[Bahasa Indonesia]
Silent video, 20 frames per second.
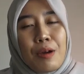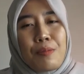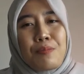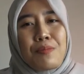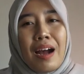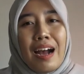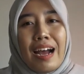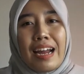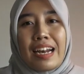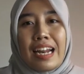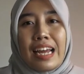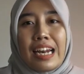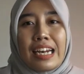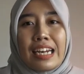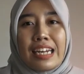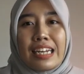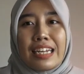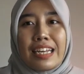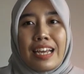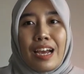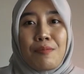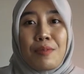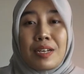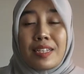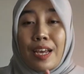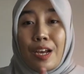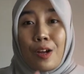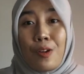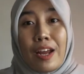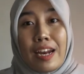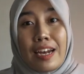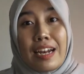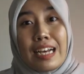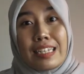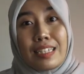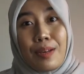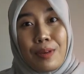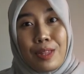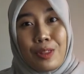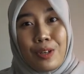Makanan yang biasanya ngeluarin
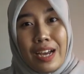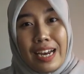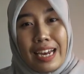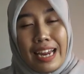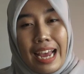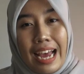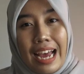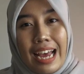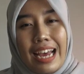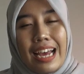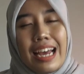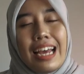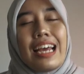asap itu kan ya